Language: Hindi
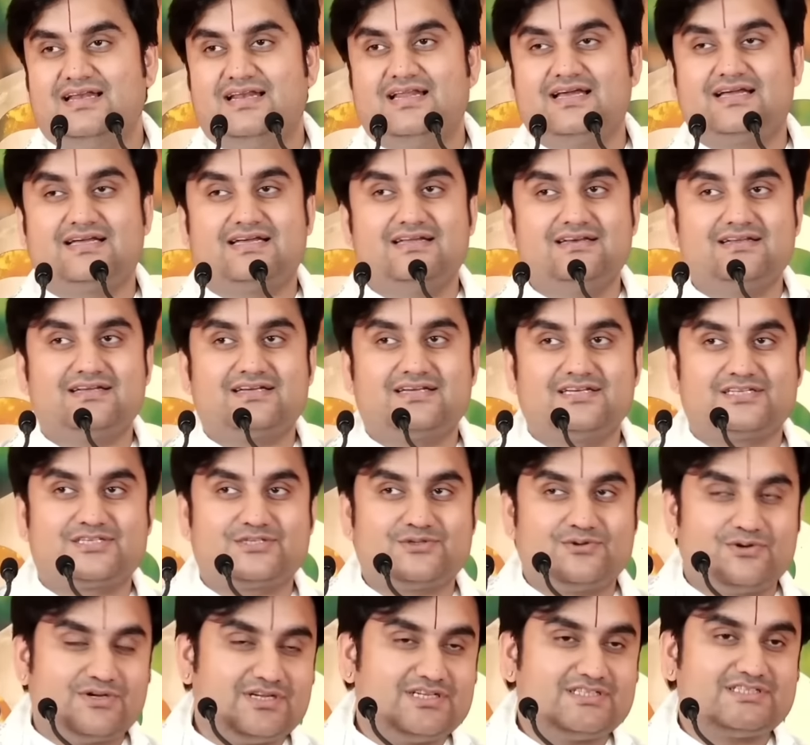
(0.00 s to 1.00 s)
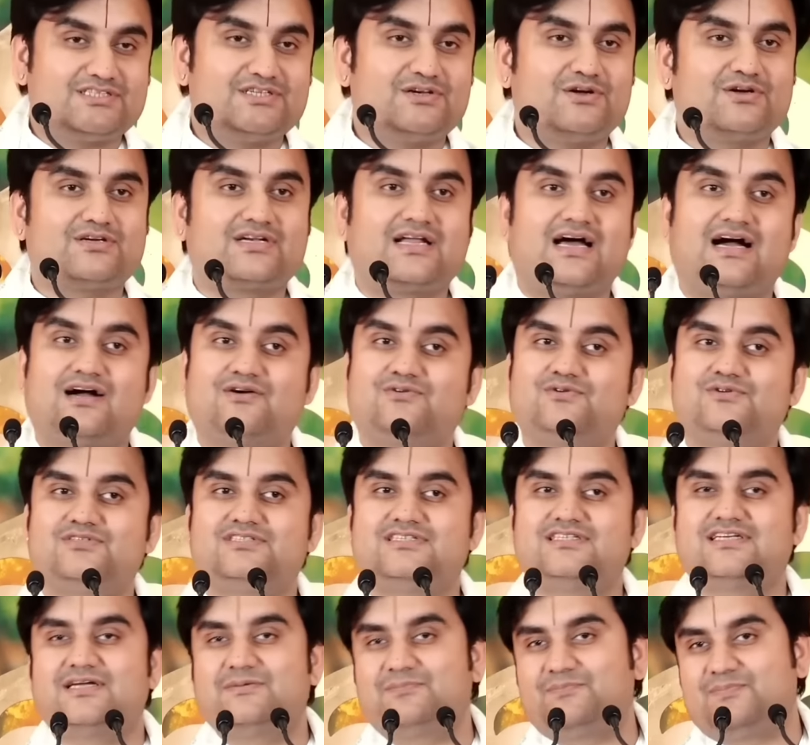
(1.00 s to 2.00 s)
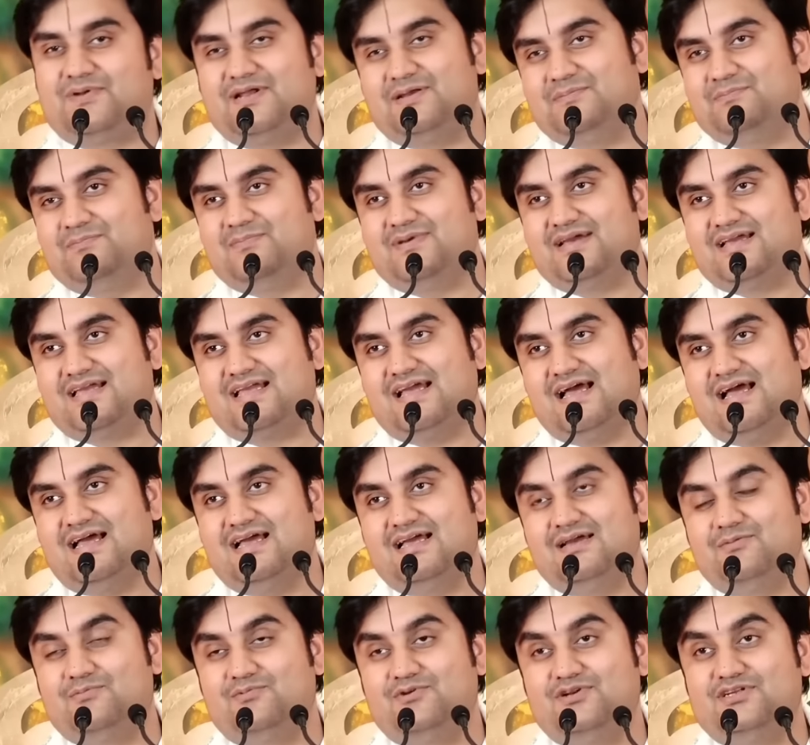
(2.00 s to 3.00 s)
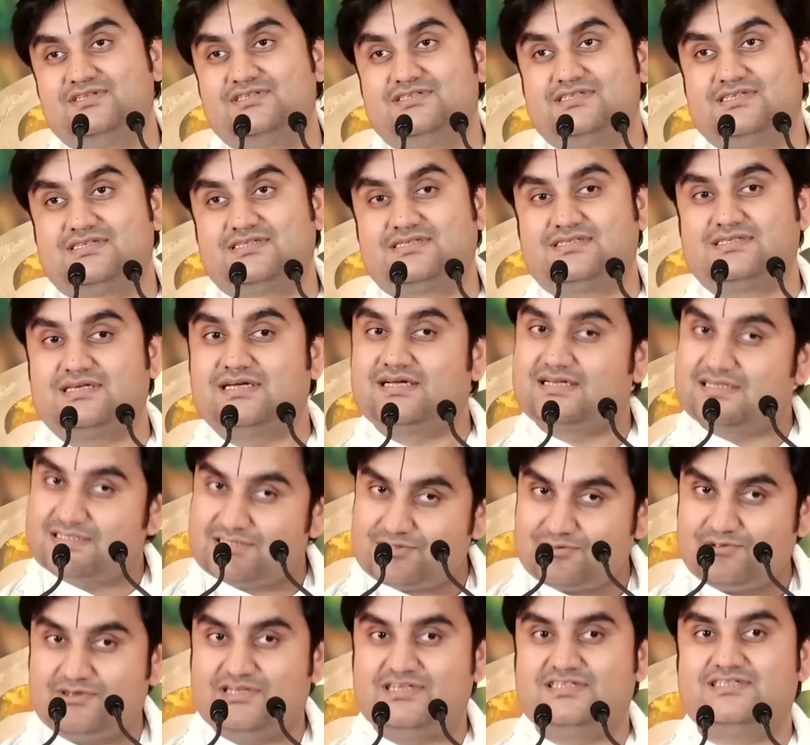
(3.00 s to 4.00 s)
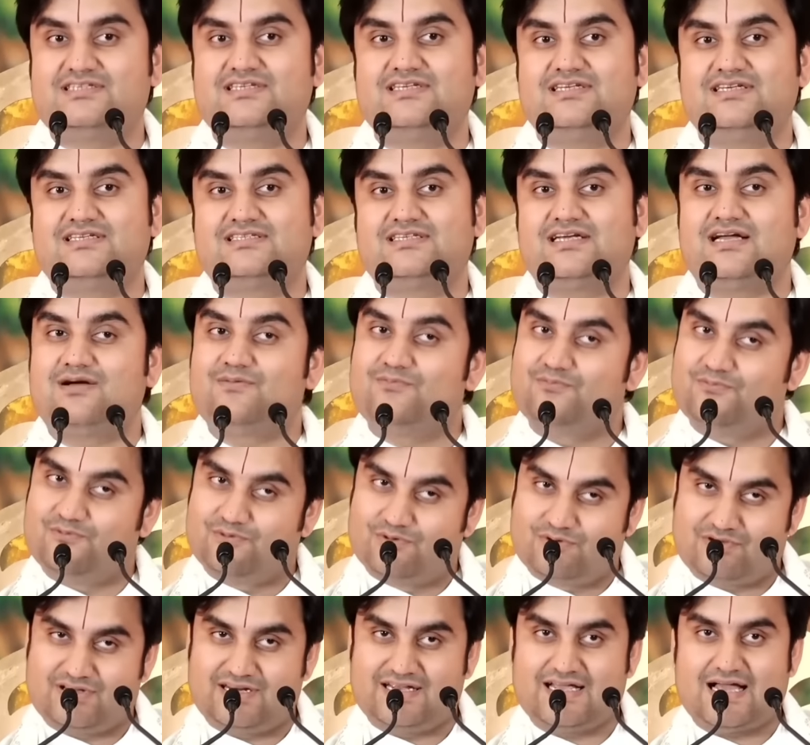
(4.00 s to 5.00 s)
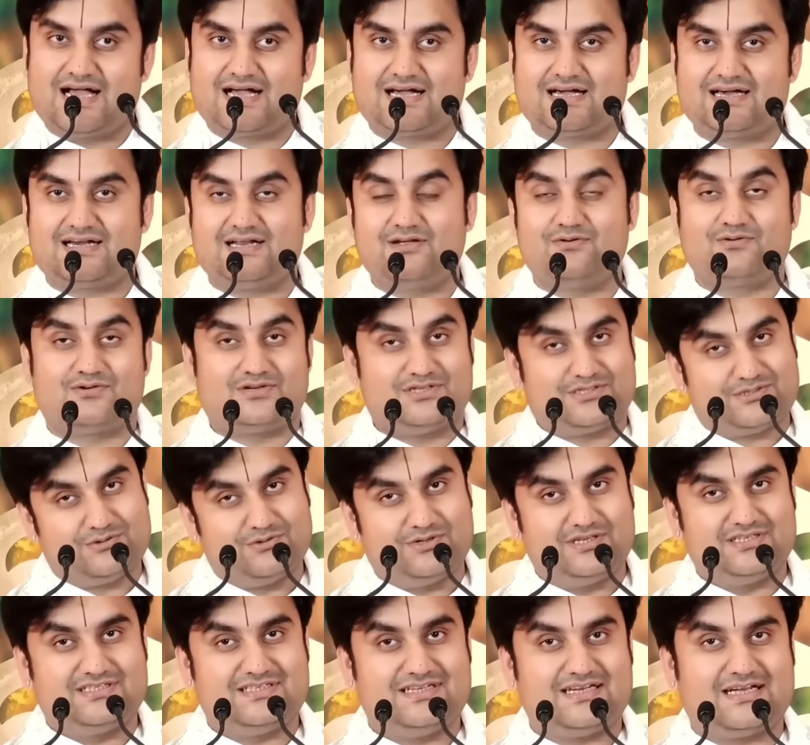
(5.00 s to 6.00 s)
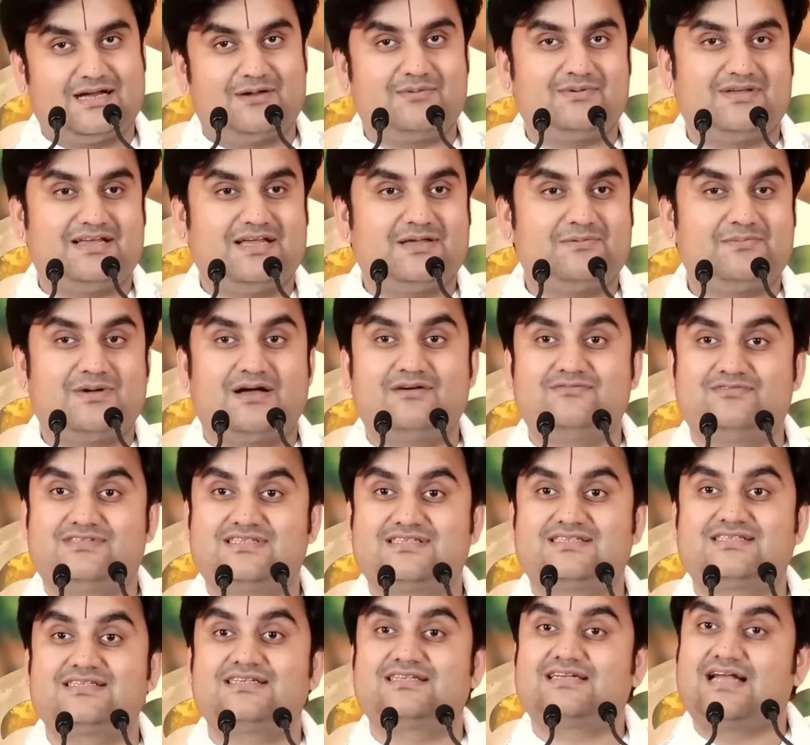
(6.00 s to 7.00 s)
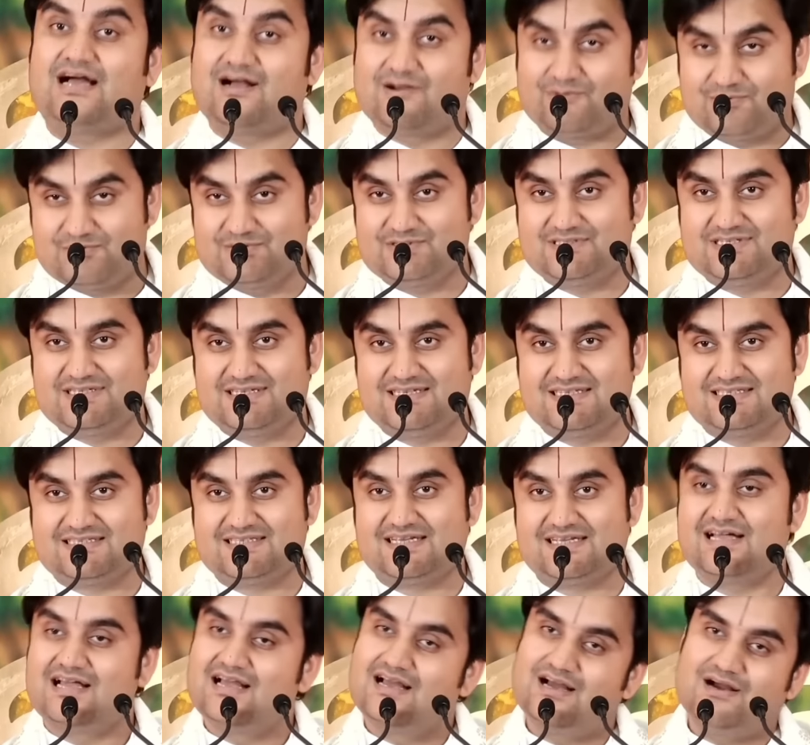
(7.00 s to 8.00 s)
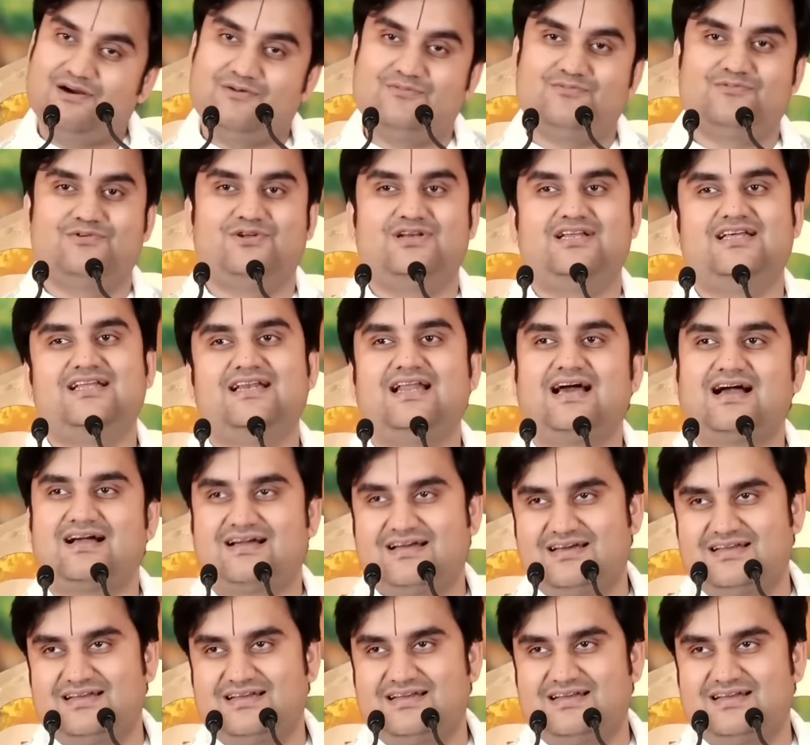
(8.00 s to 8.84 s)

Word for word: लेकिन किशोरी जी और ठाकुर जी के प्रेम में क्या है बोले जिससे किशोरी जी रीजे हम वो क्रिया करें और किशोरी जी का भी यही भाव जिससे ठाकुर जी रीजे हम वो लीला